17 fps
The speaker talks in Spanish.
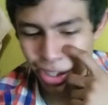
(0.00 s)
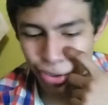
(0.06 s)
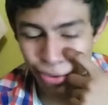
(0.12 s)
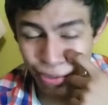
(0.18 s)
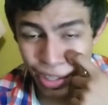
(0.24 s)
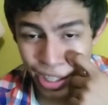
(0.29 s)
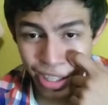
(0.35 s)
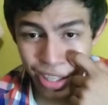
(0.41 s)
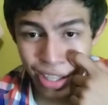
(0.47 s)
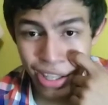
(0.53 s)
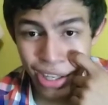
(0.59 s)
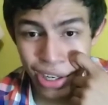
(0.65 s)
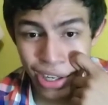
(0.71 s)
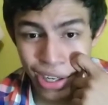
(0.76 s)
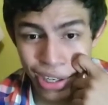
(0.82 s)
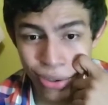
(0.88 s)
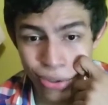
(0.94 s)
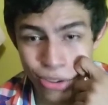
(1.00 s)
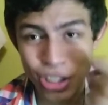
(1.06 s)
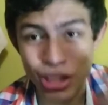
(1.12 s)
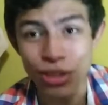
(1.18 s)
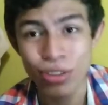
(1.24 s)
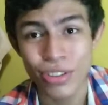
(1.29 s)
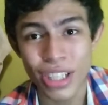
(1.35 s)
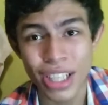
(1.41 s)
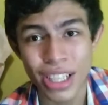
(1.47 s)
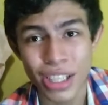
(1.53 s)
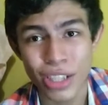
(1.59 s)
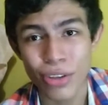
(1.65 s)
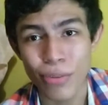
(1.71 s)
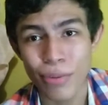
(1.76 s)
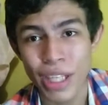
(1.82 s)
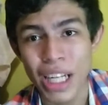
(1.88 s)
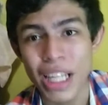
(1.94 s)
viene de los inocentes, no
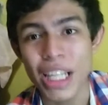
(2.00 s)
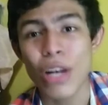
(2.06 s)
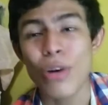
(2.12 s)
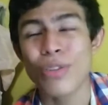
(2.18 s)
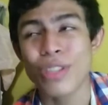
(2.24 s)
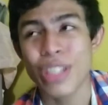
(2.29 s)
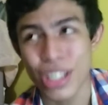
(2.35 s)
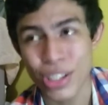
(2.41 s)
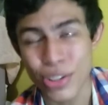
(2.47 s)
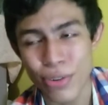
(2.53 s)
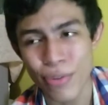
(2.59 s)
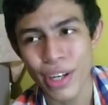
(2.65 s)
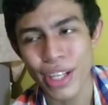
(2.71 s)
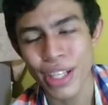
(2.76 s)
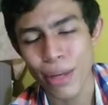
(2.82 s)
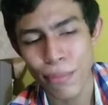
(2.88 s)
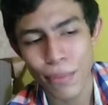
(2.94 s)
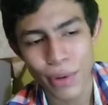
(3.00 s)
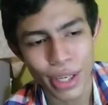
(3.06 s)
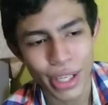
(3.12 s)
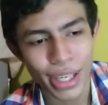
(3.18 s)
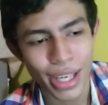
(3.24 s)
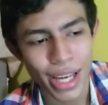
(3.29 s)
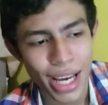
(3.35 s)
vienen de los que sufren el bullying.